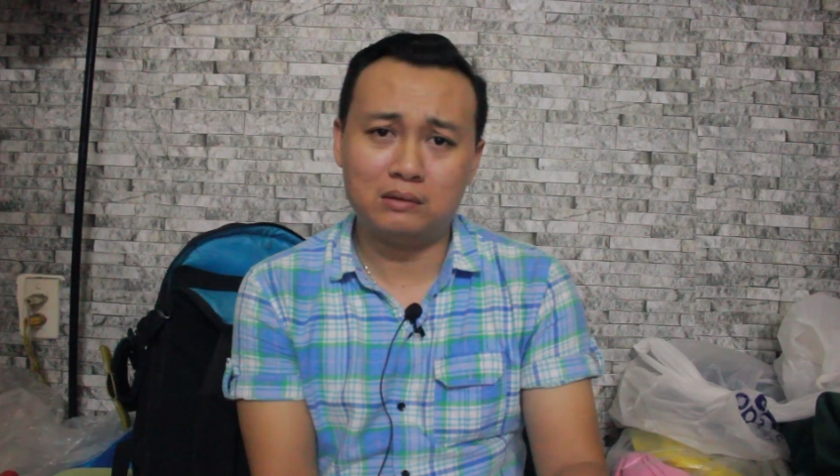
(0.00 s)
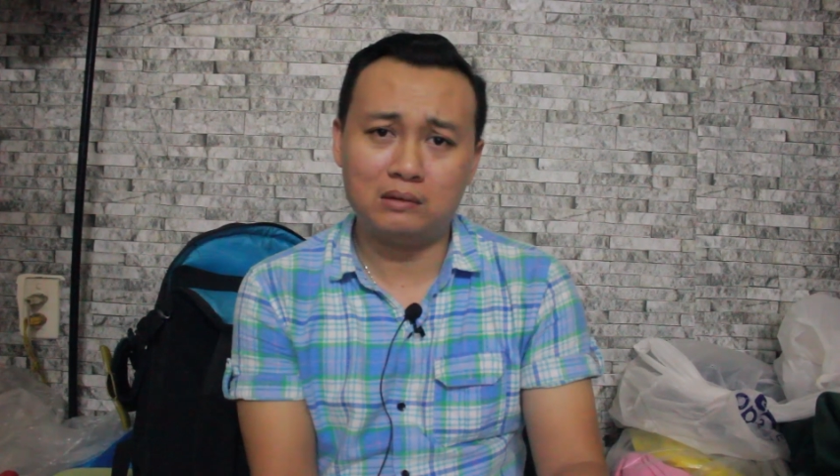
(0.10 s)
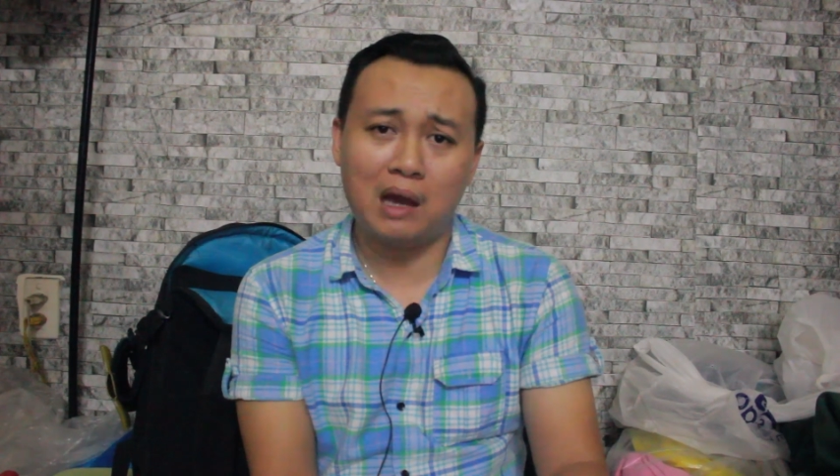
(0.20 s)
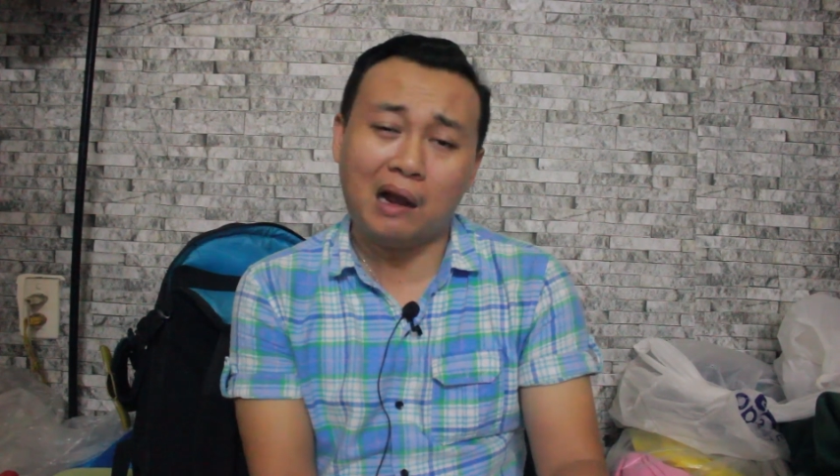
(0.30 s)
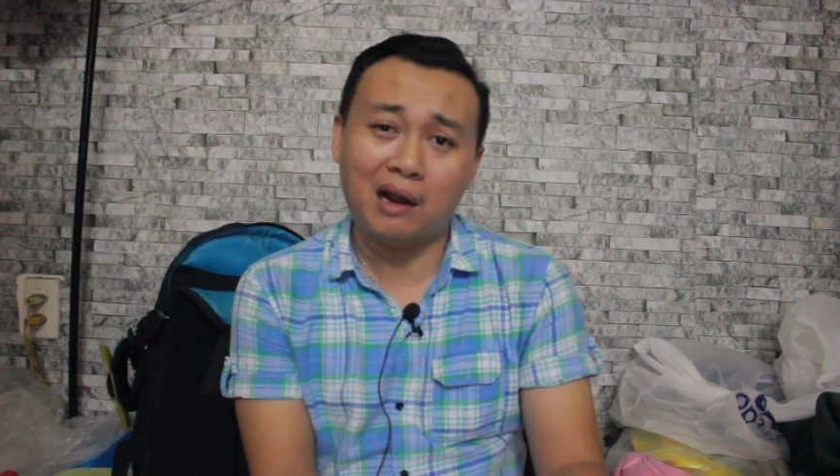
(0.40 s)

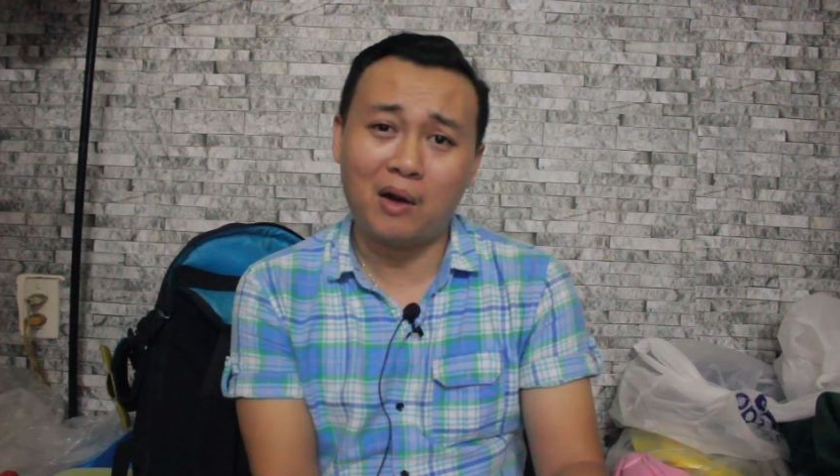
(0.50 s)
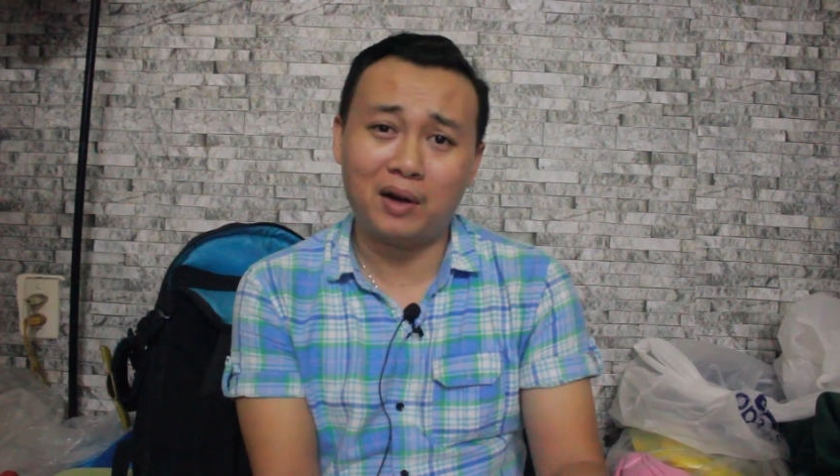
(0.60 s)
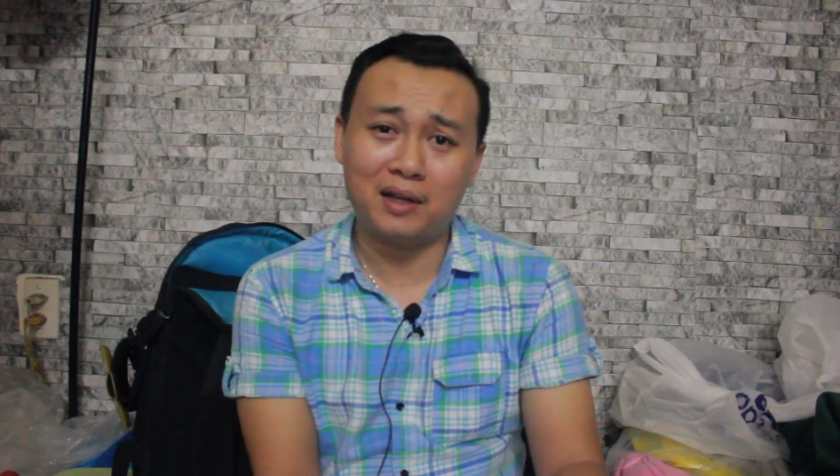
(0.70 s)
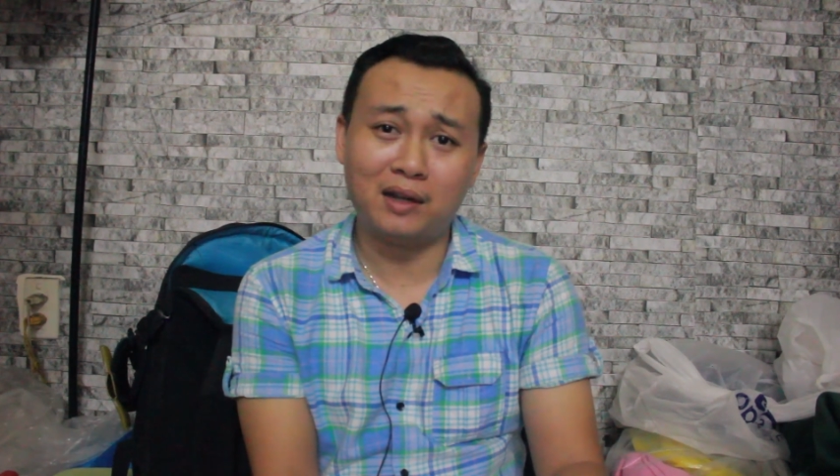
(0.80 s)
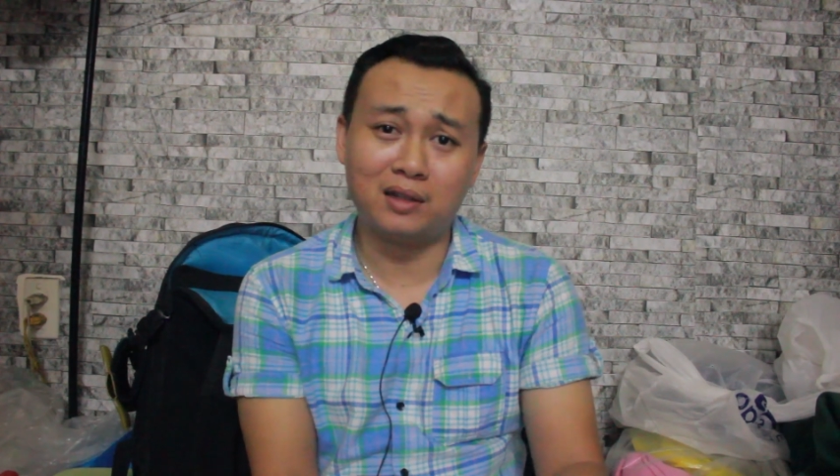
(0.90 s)

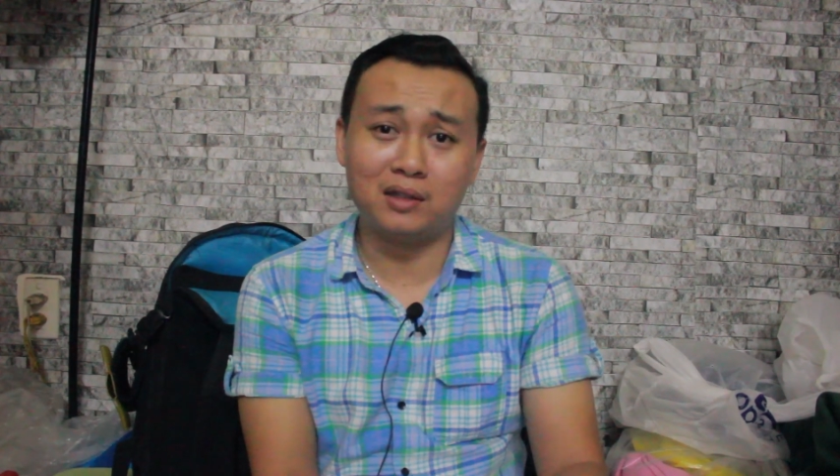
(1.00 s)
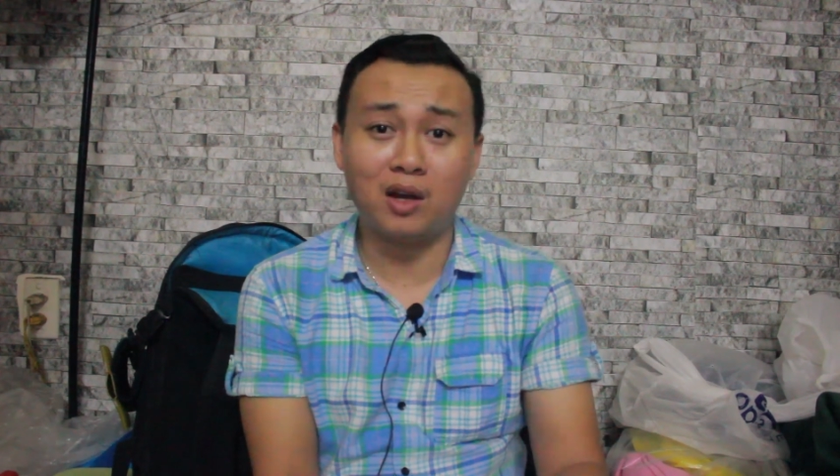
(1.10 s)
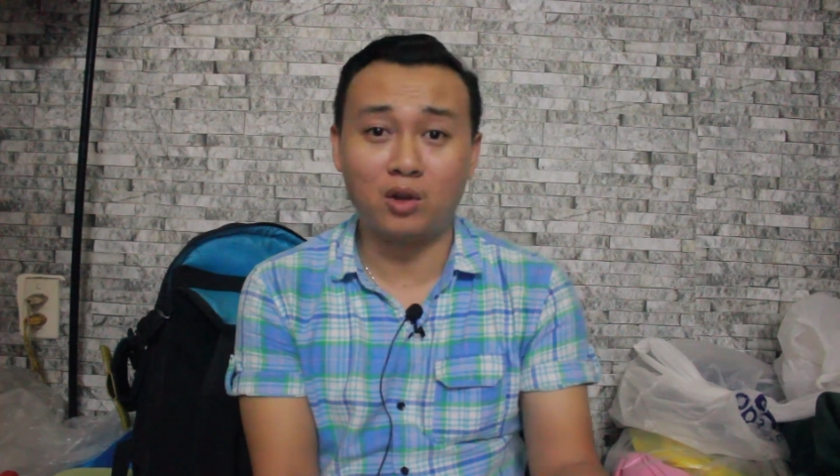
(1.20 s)
dân tự do